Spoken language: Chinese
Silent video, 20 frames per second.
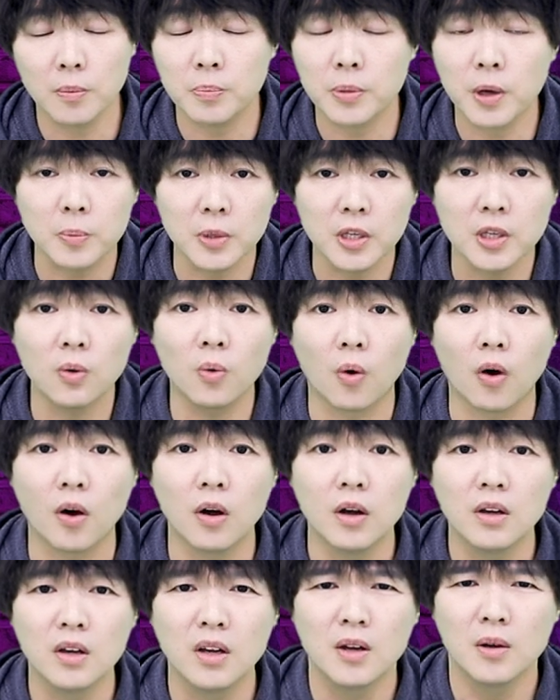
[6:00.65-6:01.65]
不要逼
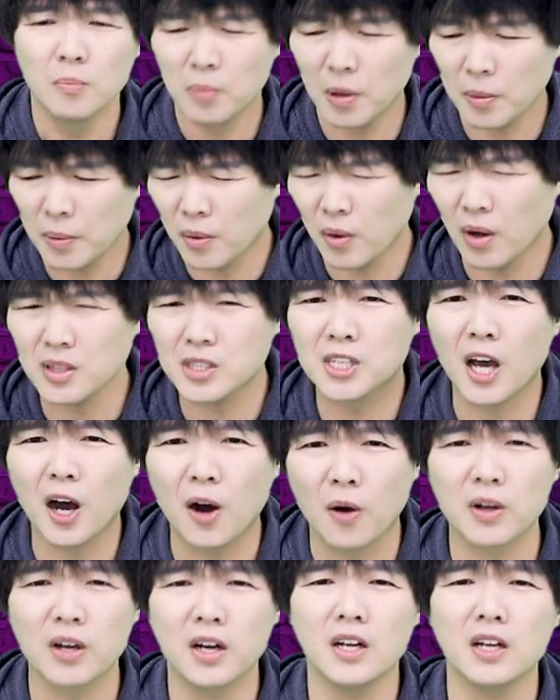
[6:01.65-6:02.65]
我。”“爸爸，我要
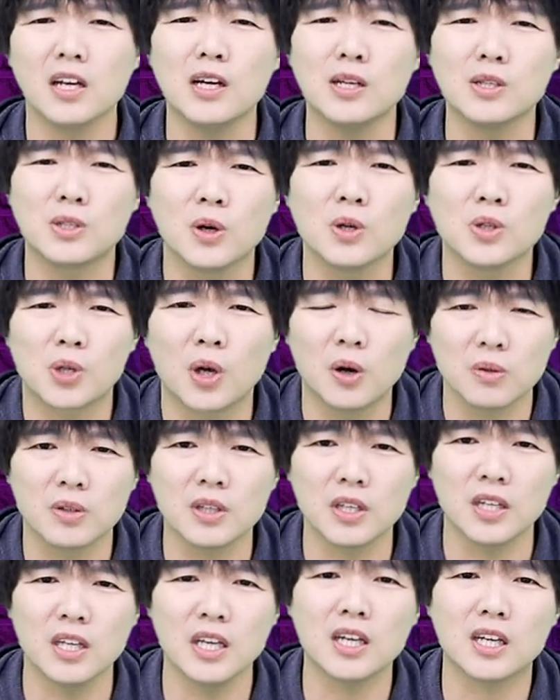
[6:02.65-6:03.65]
巧克力，求求
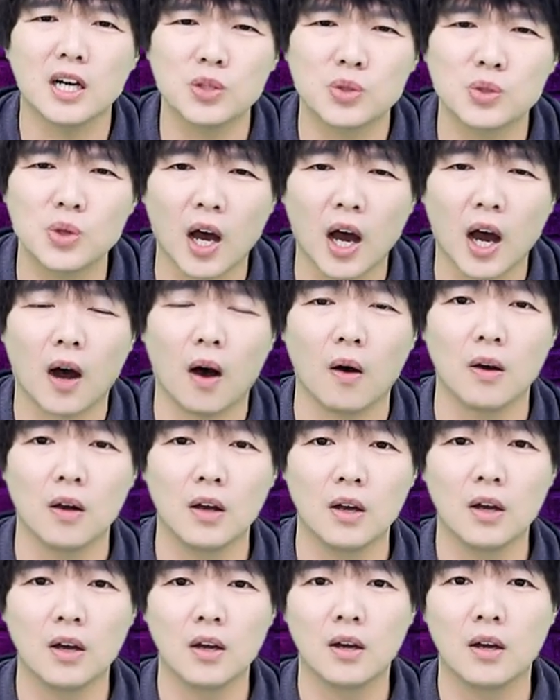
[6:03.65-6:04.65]
你，一颗就
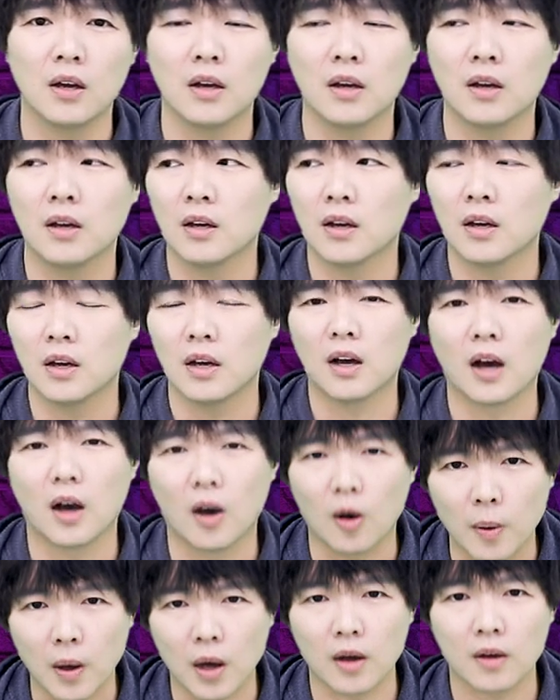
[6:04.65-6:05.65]
好。”“
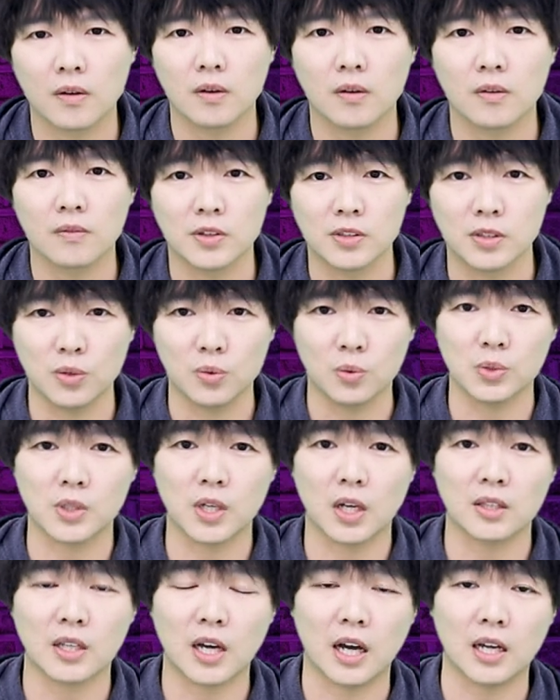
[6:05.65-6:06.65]
好吧，反正无
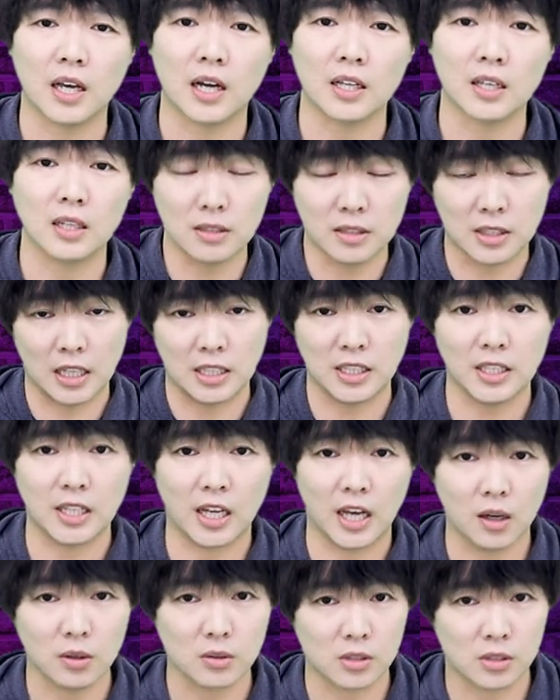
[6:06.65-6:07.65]
伤大雅。”但是等一下你
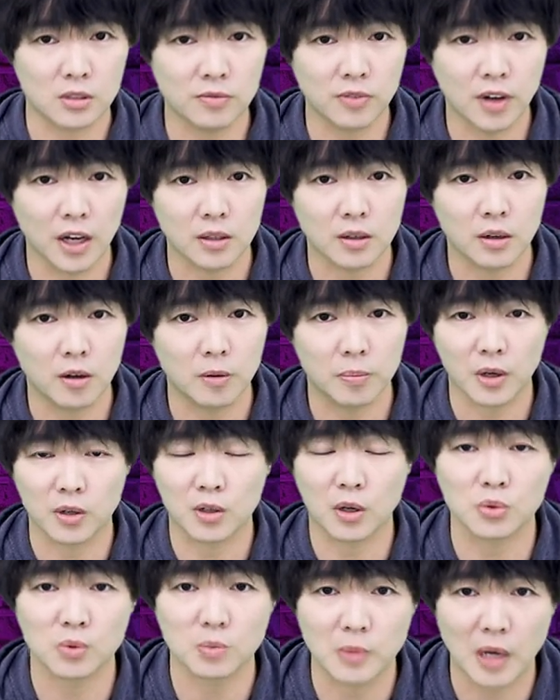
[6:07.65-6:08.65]
还要吃饭哦，不要
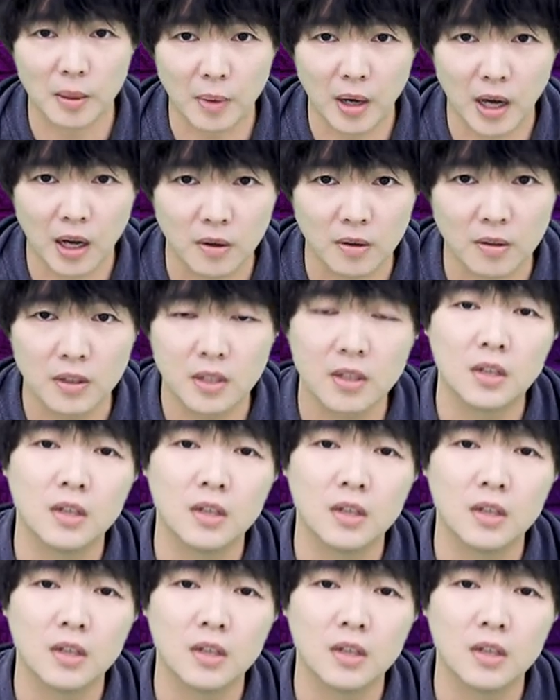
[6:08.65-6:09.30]
告诉妈妈哦。